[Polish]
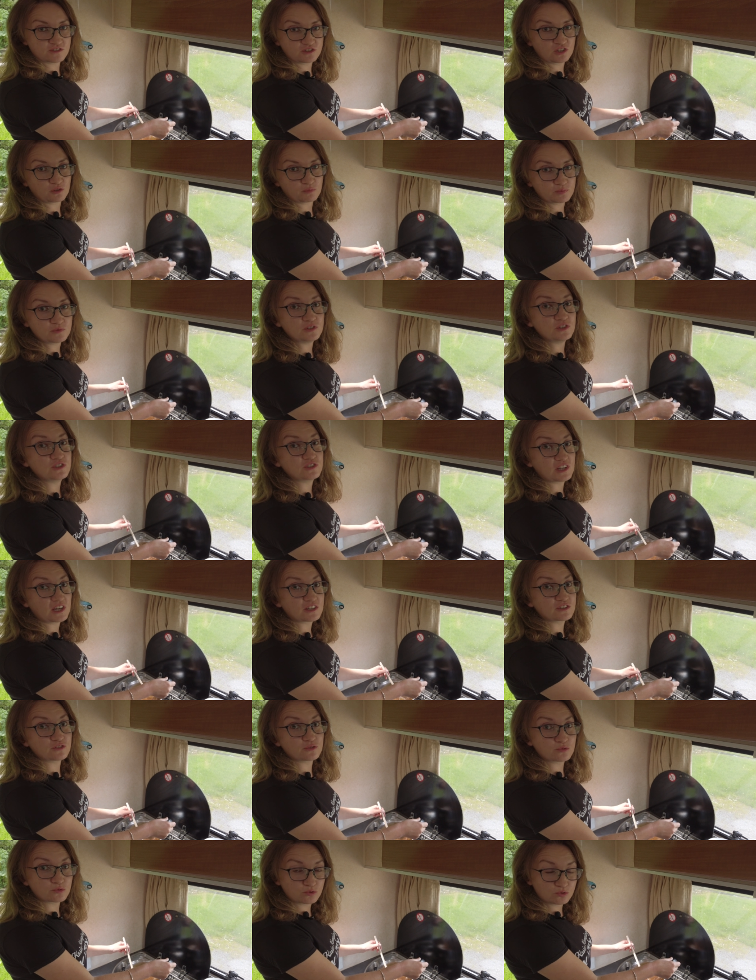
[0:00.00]
stopni,
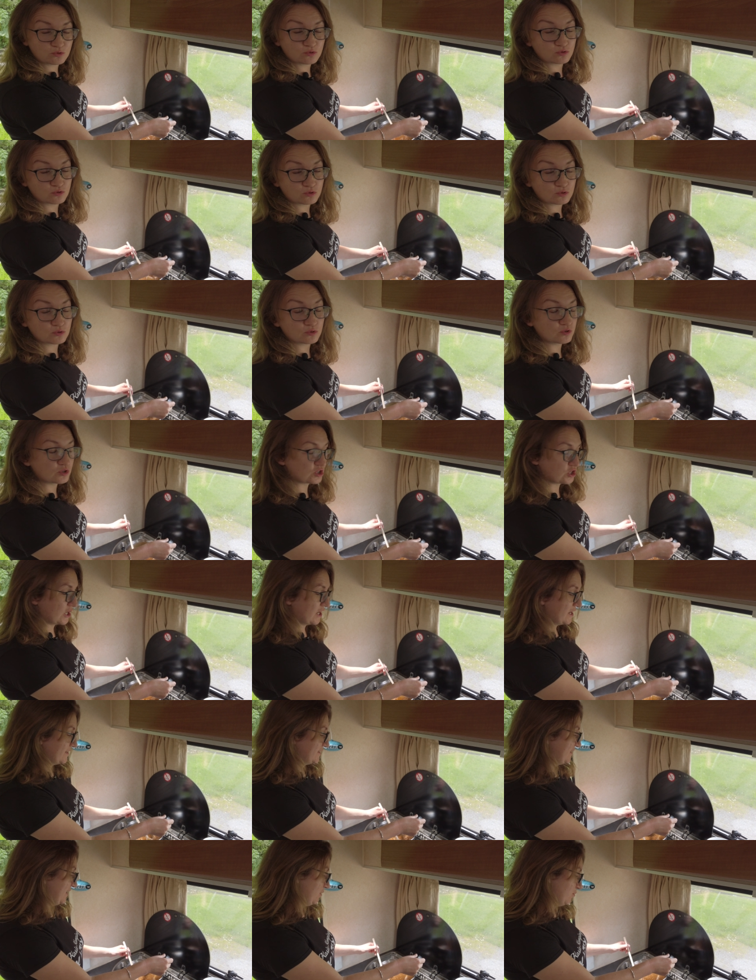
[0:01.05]
także już tuż, tuż.
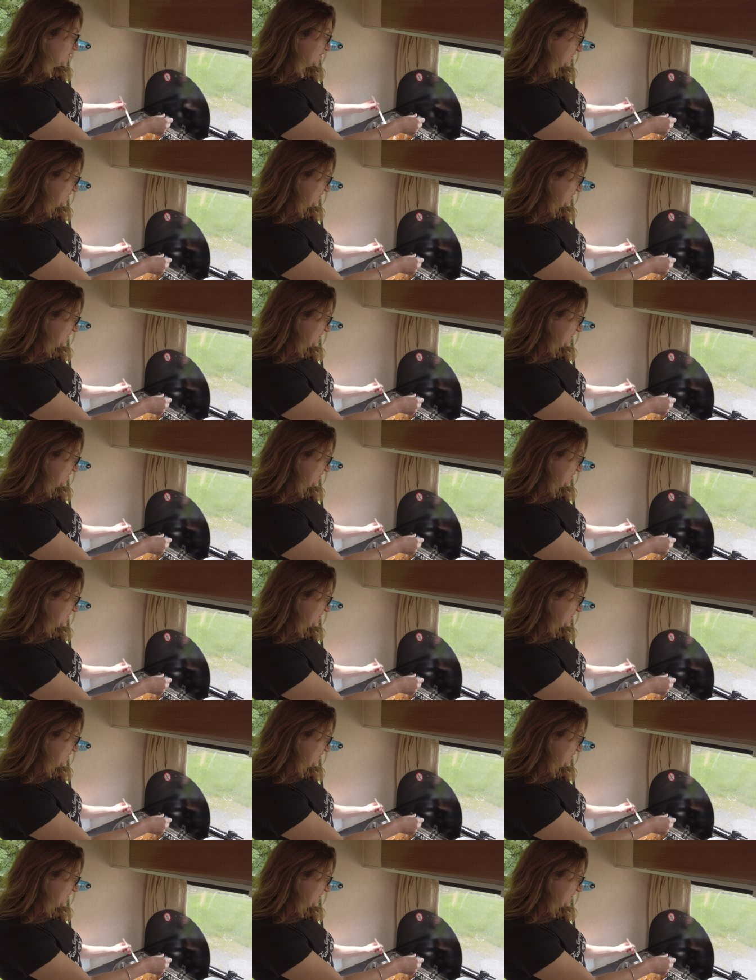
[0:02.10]
Cały